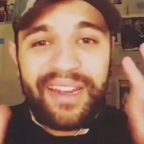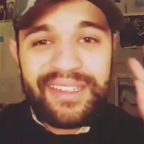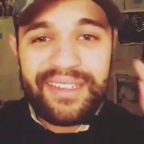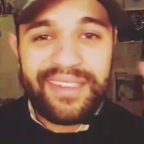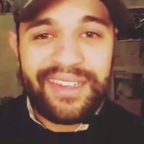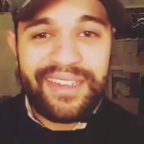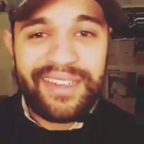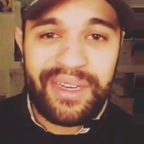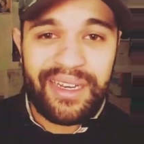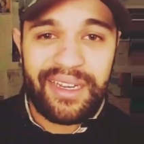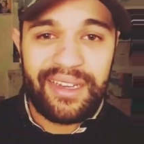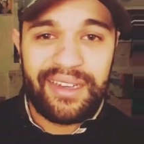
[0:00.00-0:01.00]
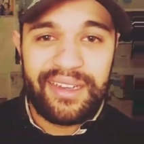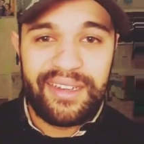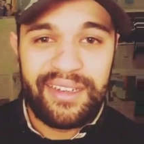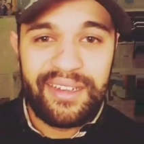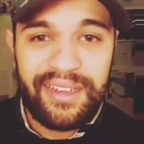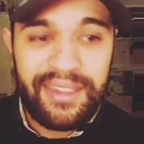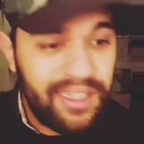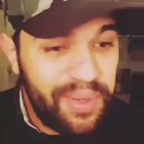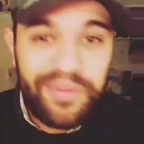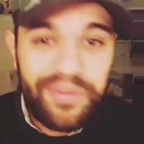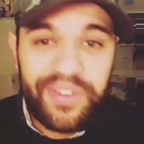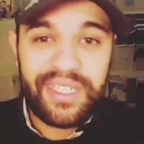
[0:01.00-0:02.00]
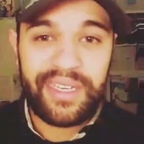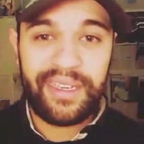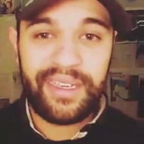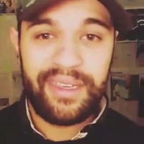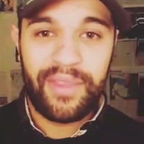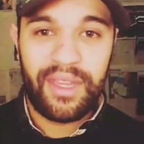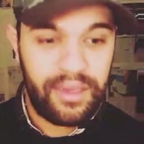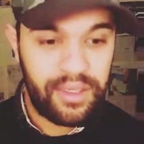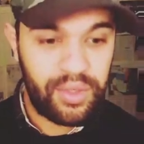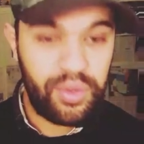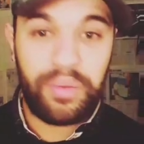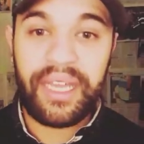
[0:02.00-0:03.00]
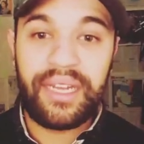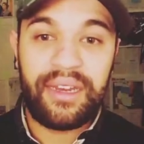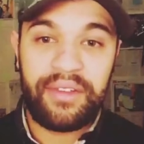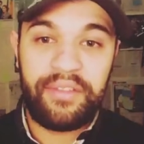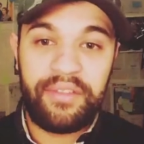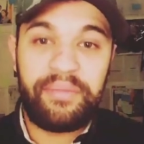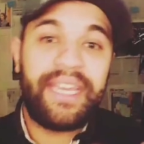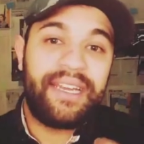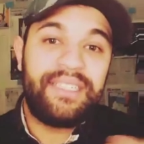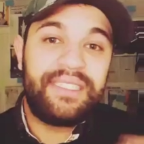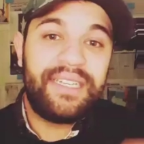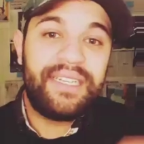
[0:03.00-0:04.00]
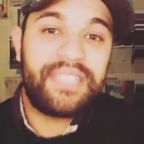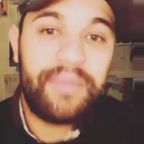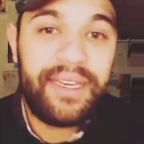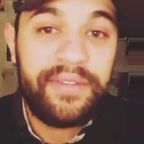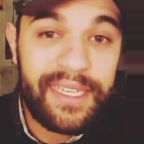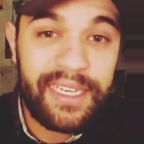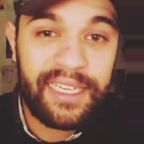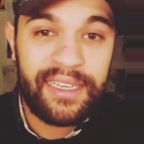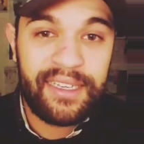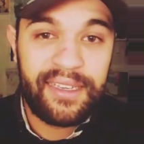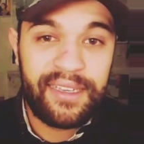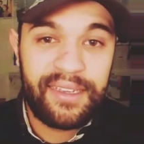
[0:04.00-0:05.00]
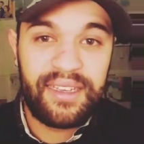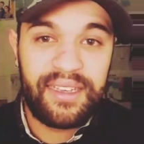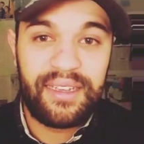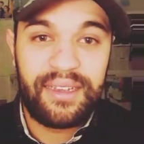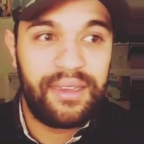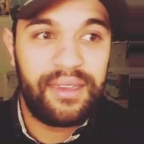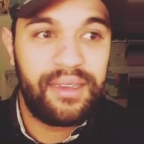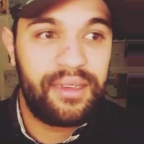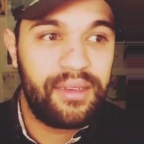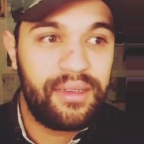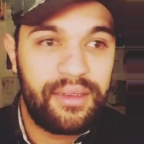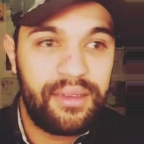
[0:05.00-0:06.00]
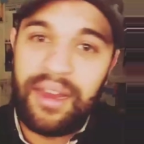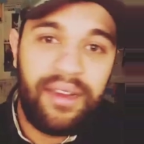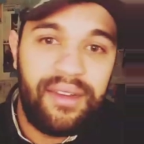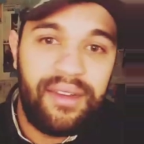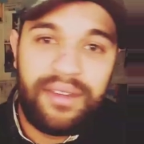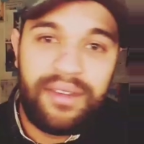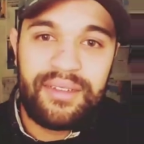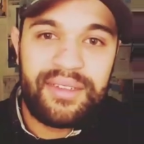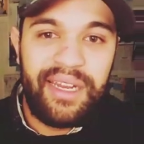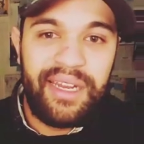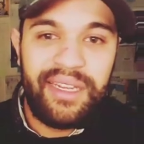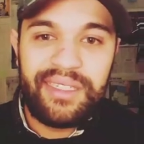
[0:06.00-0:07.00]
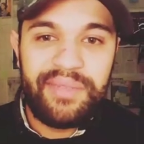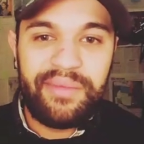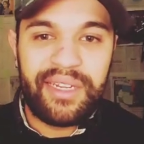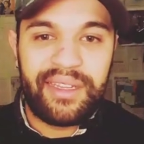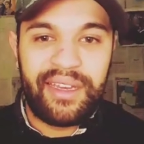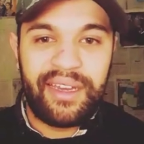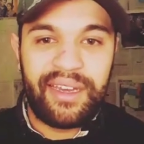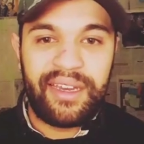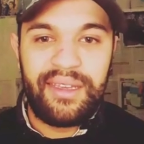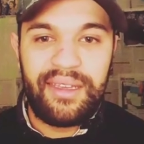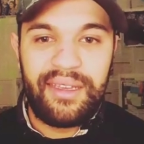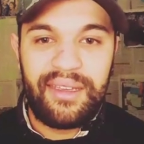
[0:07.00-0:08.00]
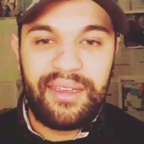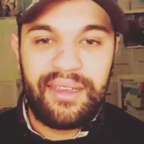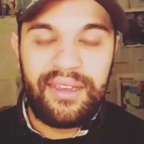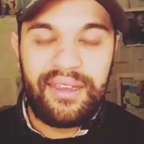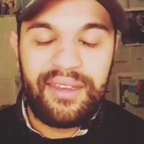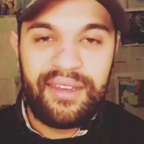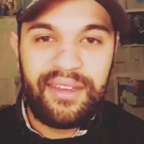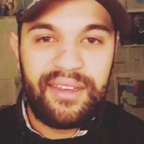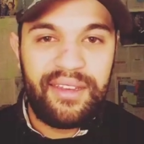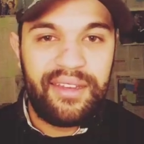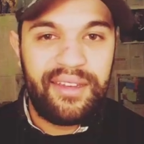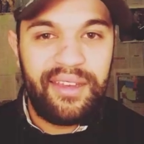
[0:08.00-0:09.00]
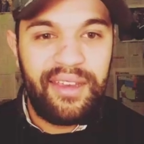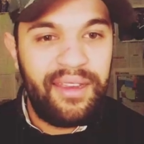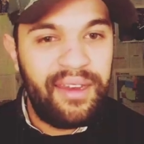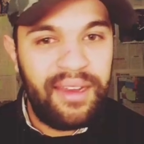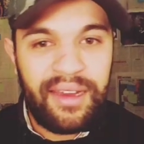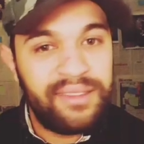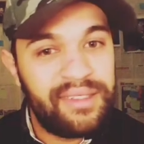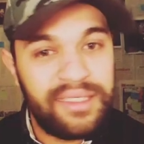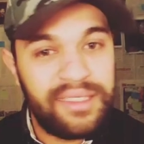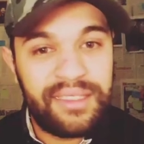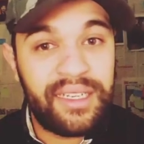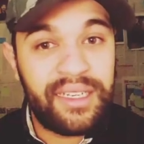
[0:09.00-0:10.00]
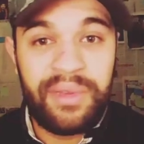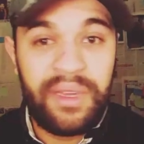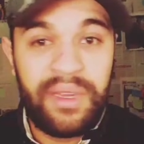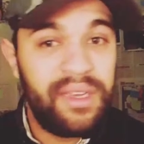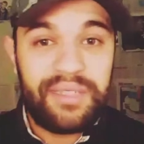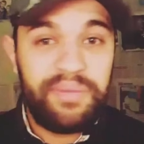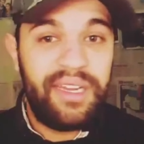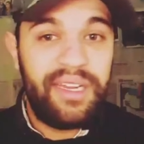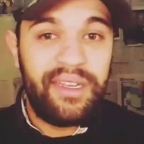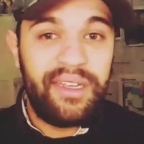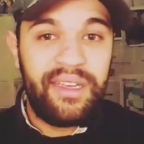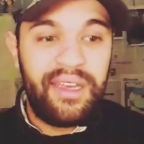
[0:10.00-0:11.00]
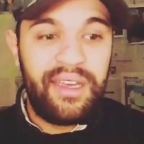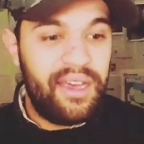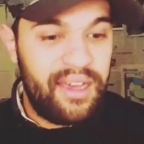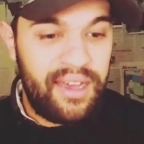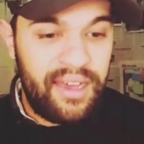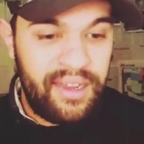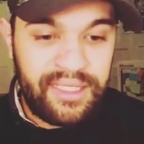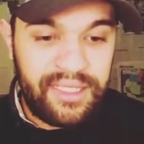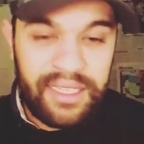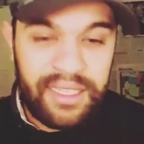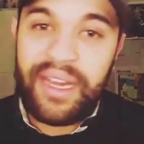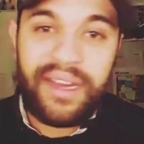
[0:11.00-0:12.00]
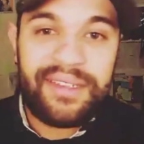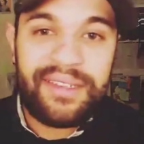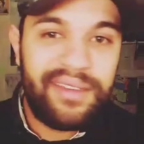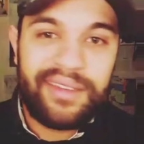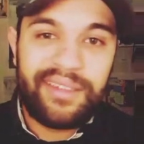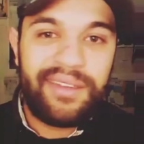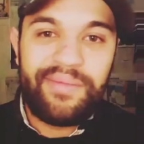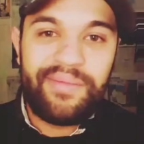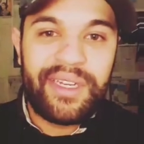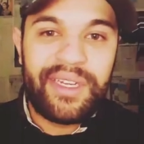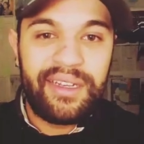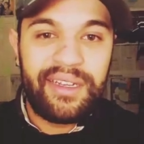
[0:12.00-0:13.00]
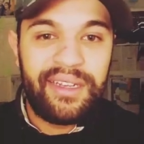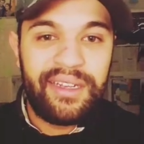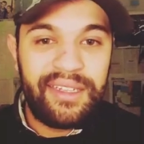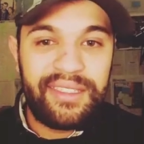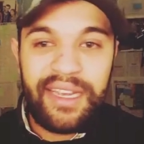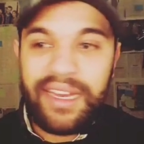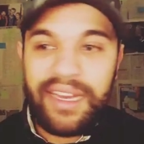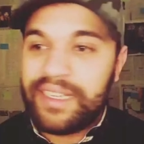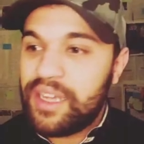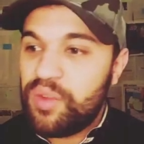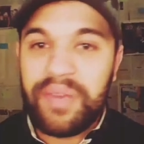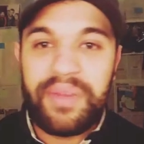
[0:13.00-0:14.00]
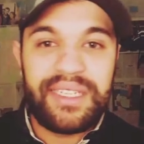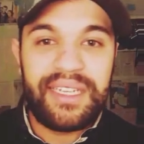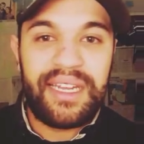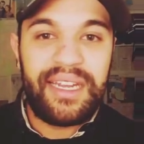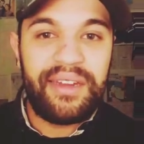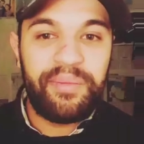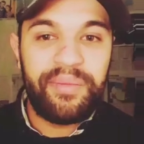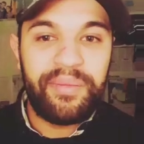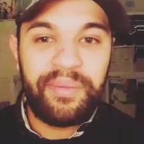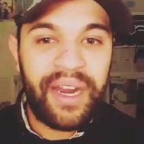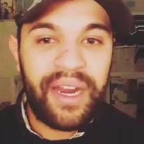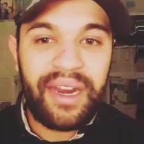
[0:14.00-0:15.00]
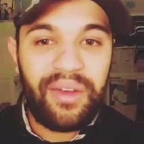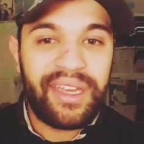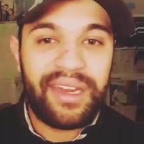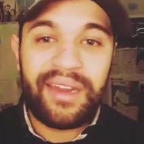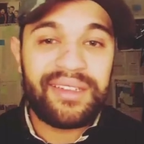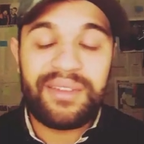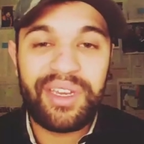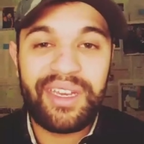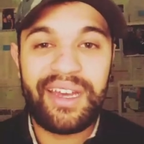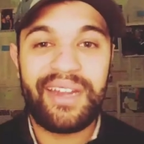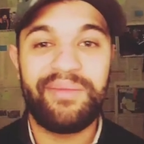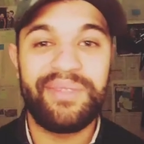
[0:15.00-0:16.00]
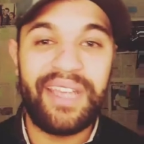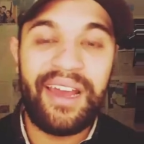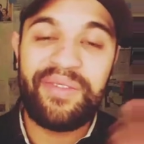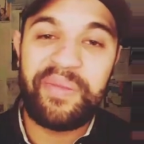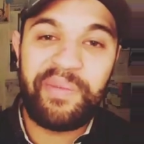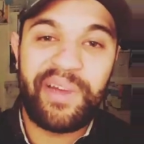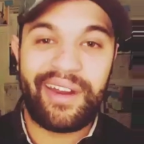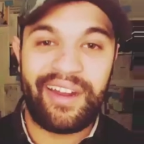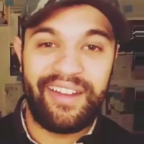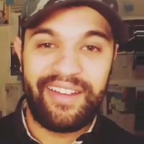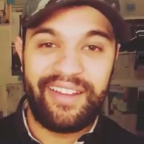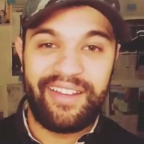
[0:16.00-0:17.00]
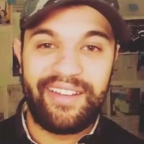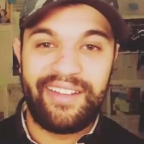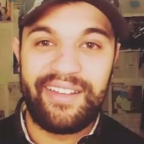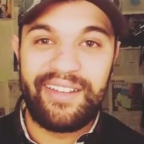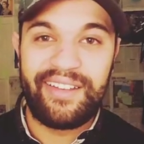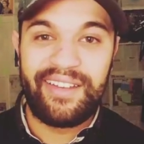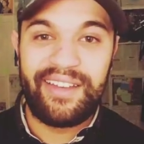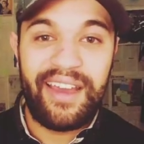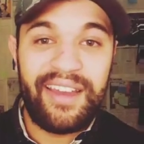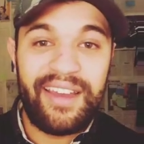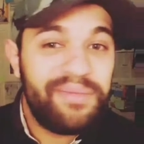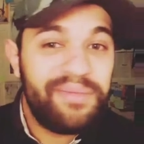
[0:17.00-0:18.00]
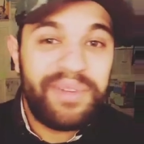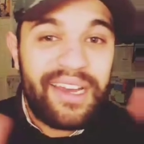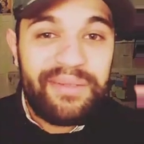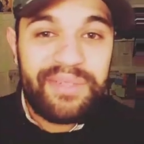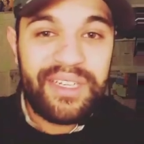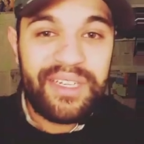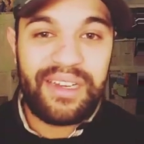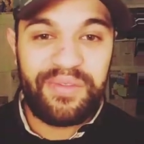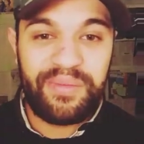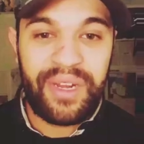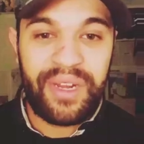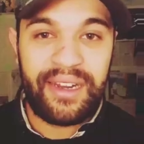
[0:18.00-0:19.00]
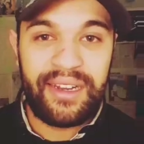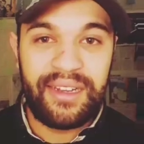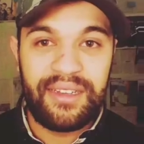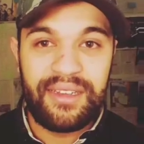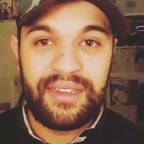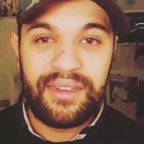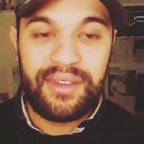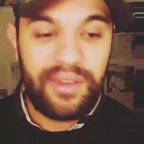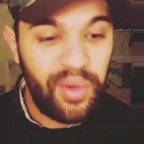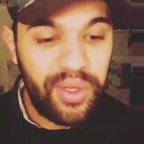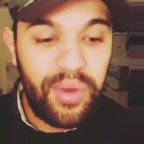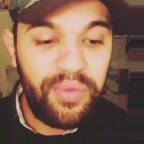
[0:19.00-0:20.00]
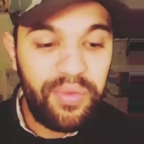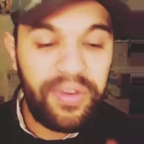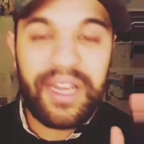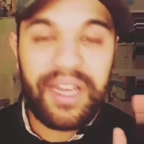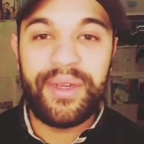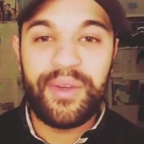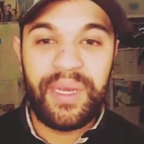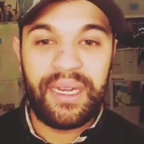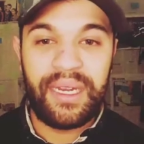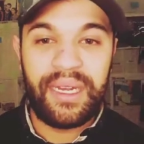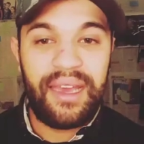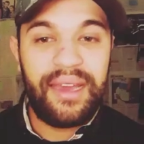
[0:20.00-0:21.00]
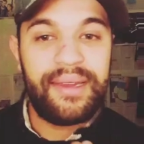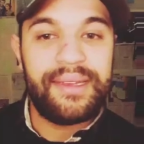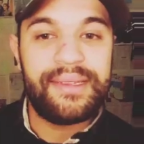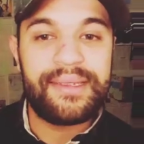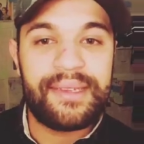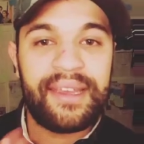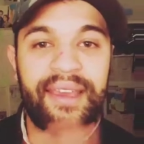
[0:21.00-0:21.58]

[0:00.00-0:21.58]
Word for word: راسي اكثر منك تنبغي نفسي شنو نبغي نبغيك انت اكثر من نفسي لا سمح لي هادشي ماشي منطقي الا انت تقدر تب... سمح لي آه، انا تنبغي راسي اكثر منك انت اللي كنت تنبغيك مثلا مره ولكن انا تنبغي كرامتي ألف مره انا تنبغي كرامتي ألف مره وهذا هو الفرق بيني وبينك انا انسان